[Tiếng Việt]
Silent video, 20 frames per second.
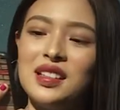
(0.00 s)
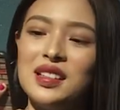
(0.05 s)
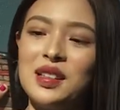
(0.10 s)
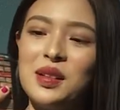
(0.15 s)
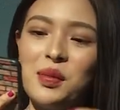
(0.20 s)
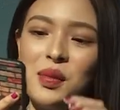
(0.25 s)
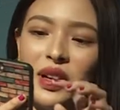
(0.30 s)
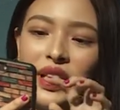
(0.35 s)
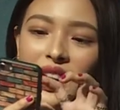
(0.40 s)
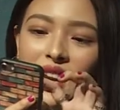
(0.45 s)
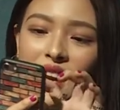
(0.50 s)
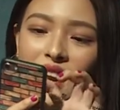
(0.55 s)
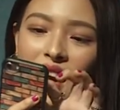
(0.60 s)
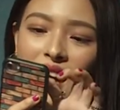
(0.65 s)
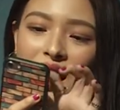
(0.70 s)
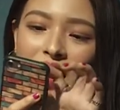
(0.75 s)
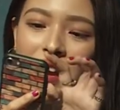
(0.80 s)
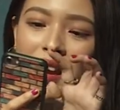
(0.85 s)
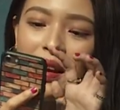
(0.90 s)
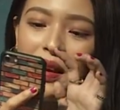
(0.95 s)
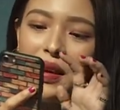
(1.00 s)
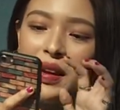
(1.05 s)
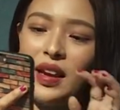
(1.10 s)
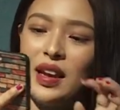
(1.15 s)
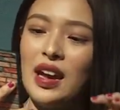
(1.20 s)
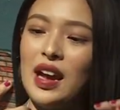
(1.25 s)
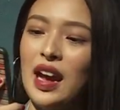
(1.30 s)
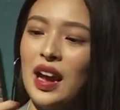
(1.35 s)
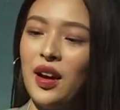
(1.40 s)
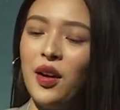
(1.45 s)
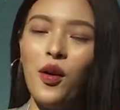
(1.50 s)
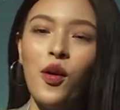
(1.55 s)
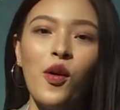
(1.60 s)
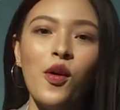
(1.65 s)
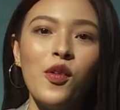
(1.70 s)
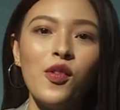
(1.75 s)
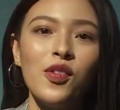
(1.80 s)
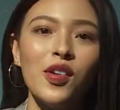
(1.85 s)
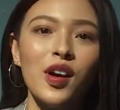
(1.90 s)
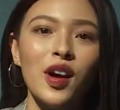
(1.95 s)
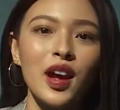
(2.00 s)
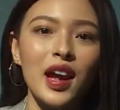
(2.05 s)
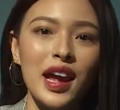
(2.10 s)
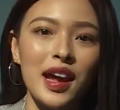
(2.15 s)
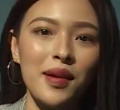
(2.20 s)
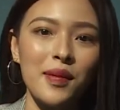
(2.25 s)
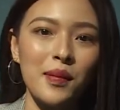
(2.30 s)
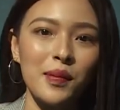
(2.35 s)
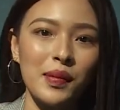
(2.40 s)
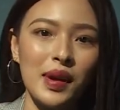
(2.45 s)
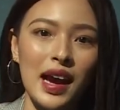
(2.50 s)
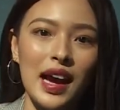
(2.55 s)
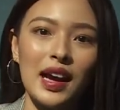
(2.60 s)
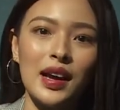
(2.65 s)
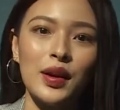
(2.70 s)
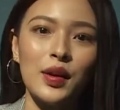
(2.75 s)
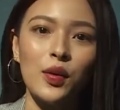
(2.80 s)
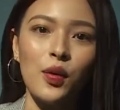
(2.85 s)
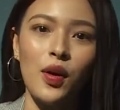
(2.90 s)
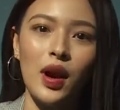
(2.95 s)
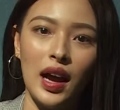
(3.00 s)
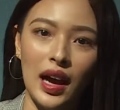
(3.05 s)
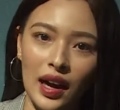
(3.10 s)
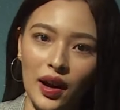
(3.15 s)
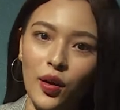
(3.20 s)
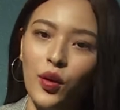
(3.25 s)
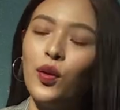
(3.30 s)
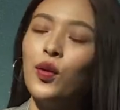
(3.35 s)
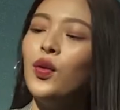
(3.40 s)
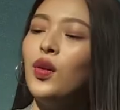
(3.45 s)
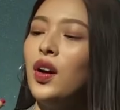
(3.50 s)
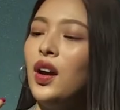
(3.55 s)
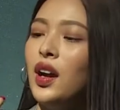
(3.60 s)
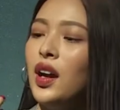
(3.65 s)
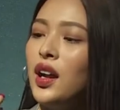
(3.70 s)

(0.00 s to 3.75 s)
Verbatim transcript: Tấm hình này là e Hảo với em gái của Hảo.